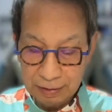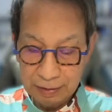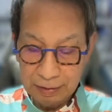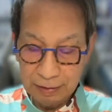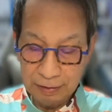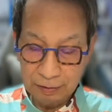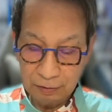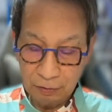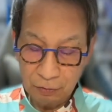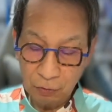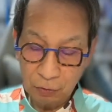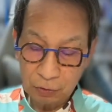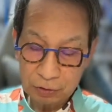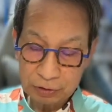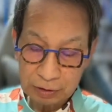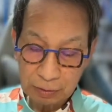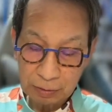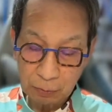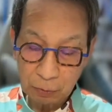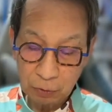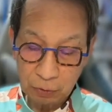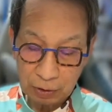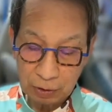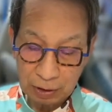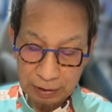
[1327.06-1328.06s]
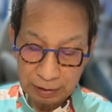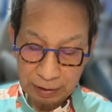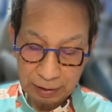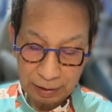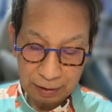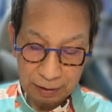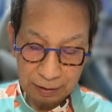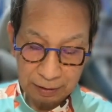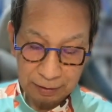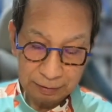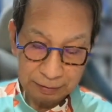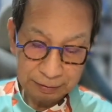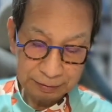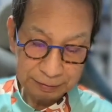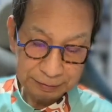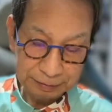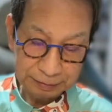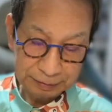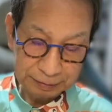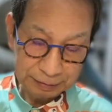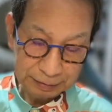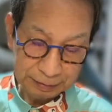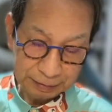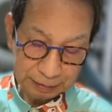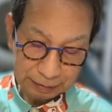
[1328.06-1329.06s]
こうしたものがね、
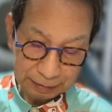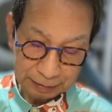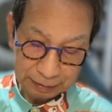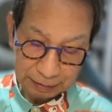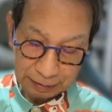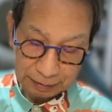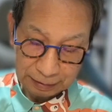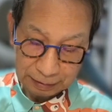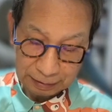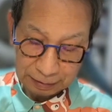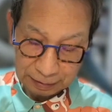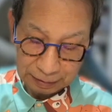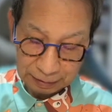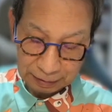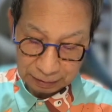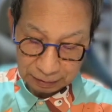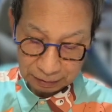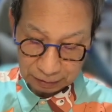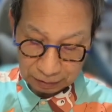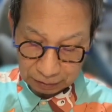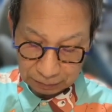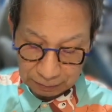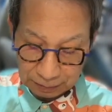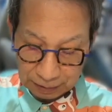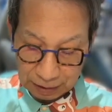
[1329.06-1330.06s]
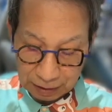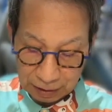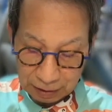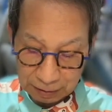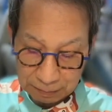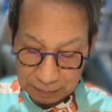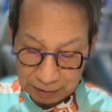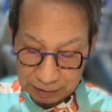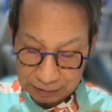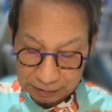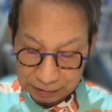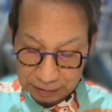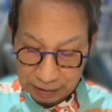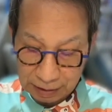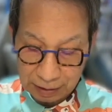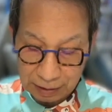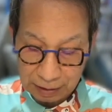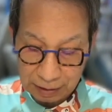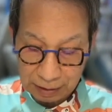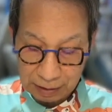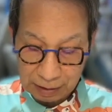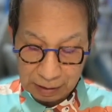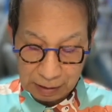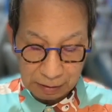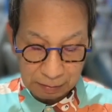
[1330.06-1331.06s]
配られまして、
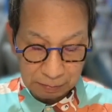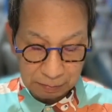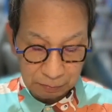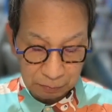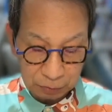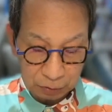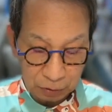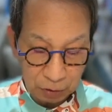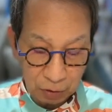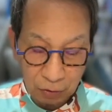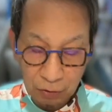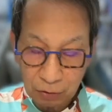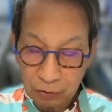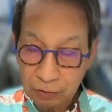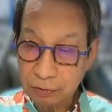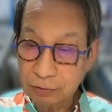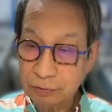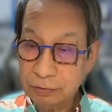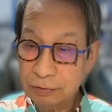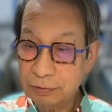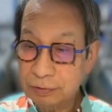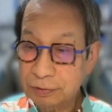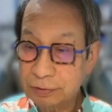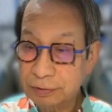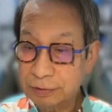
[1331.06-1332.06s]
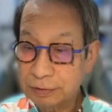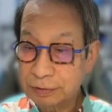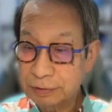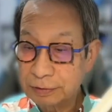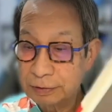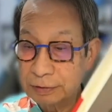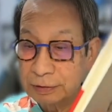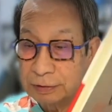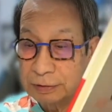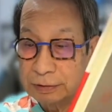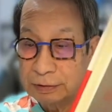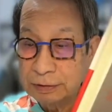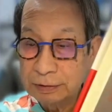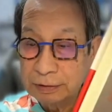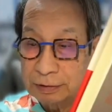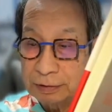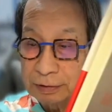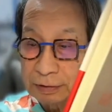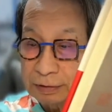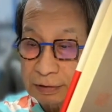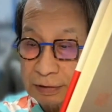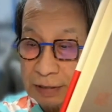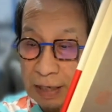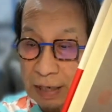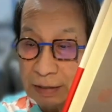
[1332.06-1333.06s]
無論、
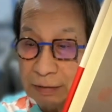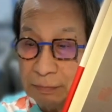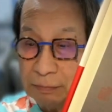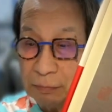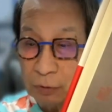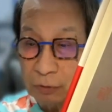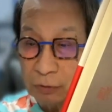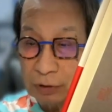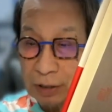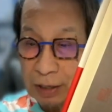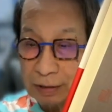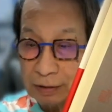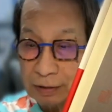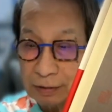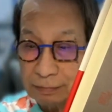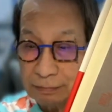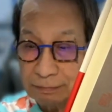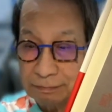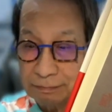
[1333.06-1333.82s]
サイン本です。